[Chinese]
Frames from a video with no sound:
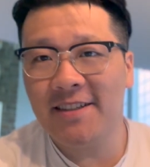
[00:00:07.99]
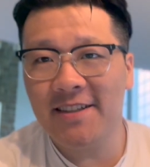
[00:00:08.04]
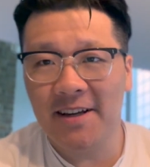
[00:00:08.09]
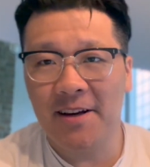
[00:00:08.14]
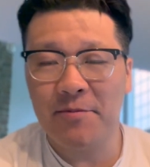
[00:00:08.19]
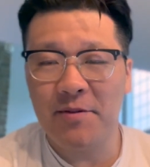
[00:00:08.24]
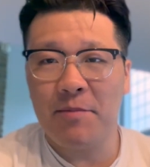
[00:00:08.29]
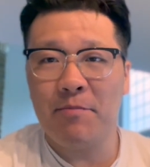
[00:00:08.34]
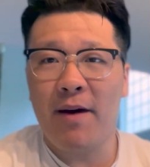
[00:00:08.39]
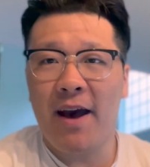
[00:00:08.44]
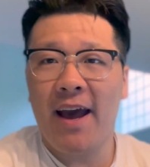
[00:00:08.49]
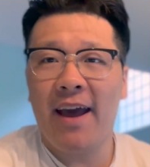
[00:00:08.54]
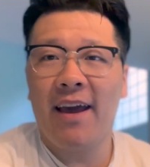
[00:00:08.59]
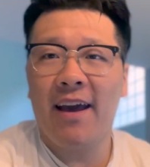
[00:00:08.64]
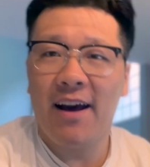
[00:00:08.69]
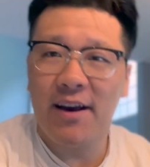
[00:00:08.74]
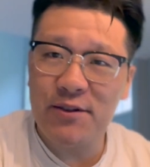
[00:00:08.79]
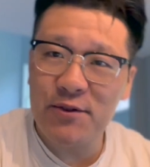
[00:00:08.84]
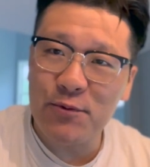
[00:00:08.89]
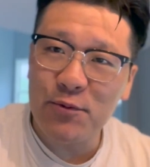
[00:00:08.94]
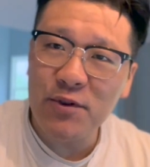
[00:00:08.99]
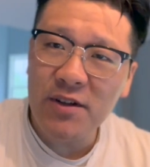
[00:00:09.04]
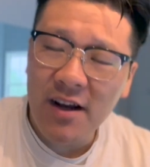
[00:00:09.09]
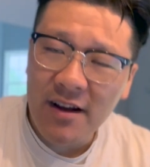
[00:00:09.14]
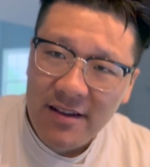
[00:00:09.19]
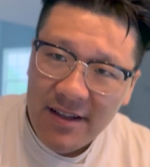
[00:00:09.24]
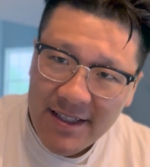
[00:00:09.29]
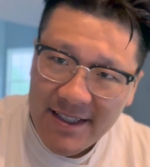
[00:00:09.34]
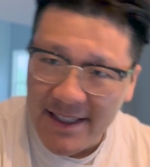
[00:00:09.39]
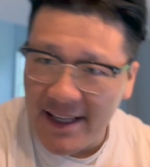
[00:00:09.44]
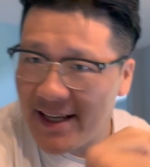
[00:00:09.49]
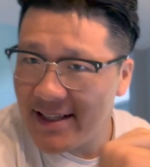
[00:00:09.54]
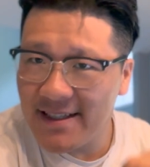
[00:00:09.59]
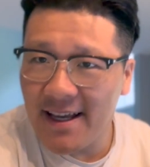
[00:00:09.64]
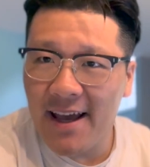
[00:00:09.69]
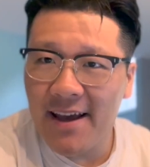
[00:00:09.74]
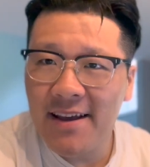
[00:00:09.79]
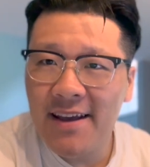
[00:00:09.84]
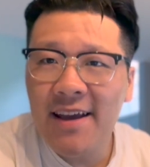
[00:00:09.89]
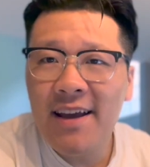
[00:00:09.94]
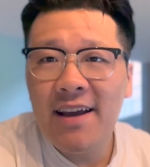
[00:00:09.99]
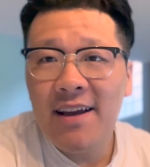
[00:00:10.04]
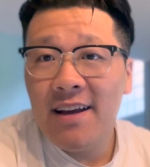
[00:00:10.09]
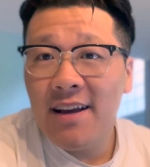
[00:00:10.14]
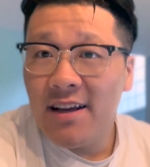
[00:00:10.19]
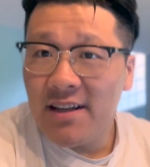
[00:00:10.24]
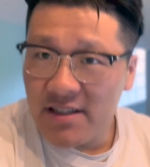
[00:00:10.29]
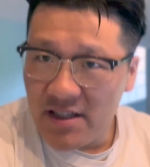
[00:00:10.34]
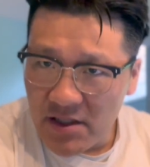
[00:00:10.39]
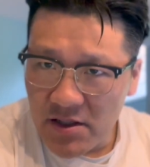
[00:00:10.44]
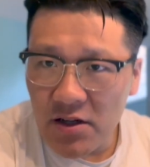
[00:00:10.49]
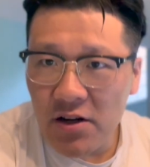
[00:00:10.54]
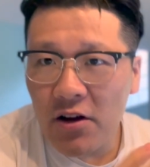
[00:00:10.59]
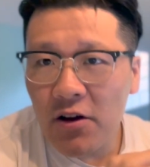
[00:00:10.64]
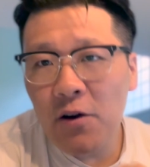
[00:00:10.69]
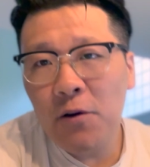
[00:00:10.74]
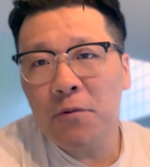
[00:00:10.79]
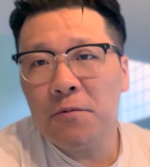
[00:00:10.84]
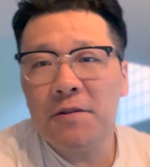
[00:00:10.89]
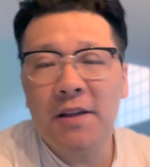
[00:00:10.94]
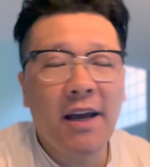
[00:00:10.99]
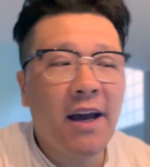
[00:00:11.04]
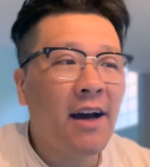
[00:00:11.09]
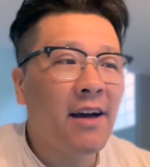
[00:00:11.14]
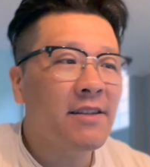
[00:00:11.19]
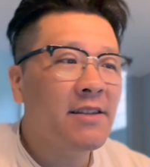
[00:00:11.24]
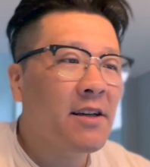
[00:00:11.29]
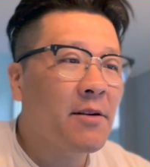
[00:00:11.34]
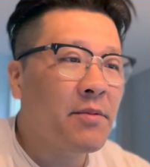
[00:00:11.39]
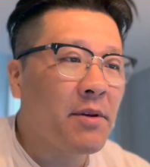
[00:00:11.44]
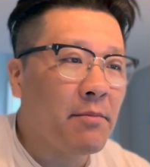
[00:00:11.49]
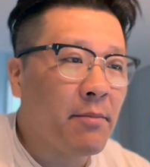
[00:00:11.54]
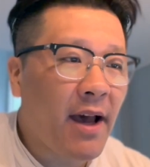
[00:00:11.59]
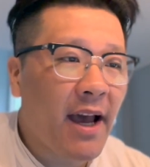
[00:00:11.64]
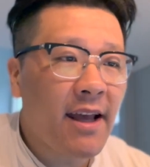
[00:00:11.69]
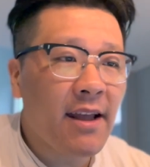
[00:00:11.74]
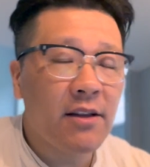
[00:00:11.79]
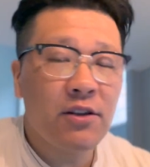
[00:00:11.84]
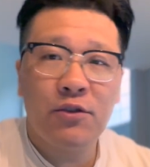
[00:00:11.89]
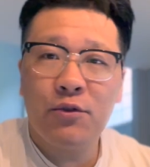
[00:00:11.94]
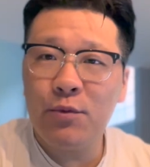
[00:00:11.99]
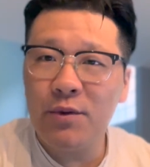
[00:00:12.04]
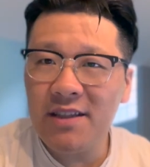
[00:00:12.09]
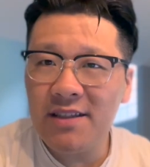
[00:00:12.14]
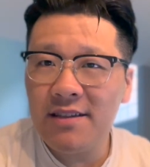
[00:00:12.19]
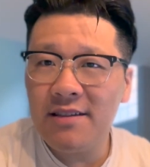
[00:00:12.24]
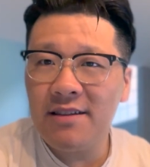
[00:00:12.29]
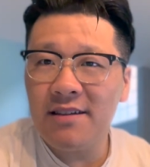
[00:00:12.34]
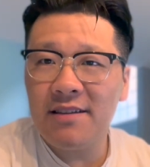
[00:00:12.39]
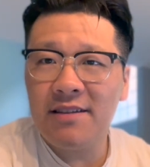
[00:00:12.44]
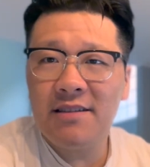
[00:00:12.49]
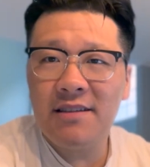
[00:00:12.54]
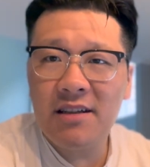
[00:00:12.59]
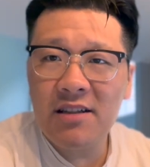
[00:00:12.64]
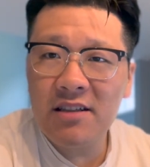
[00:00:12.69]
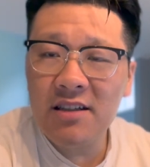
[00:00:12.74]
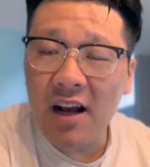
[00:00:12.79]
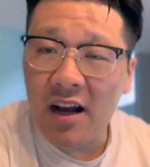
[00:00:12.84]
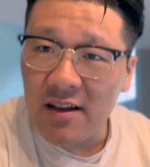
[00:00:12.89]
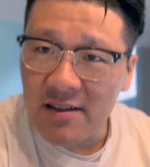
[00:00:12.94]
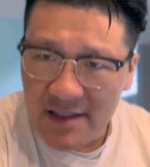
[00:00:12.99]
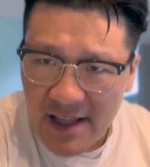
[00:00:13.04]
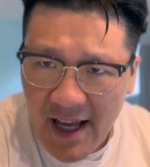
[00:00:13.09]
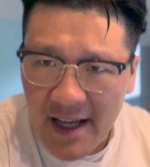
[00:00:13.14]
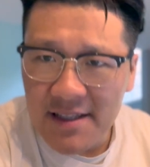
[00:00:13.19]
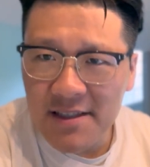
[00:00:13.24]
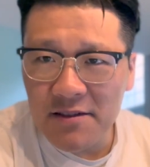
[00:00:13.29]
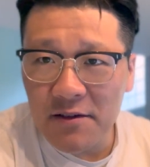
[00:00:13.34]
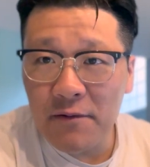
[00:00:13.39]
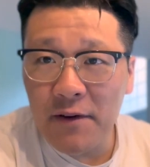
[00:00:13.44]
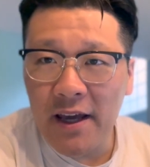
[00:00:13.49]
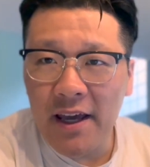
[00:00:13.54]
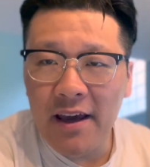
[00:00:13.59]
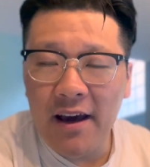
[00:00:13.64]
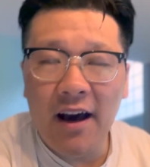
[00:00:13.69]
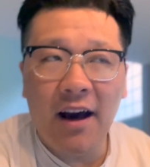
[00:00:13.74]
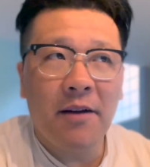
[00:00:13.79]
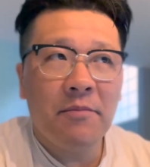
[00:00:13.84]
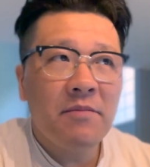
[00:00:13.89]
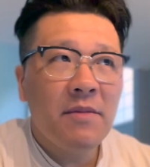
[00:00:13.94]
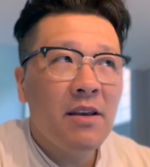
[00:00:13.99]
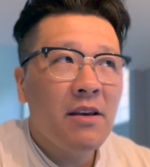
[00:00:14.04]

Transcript: 这个品牌啊，俗称的姐姐，Jillcoat 啊，这个品牌最近的一些涨价行为啊。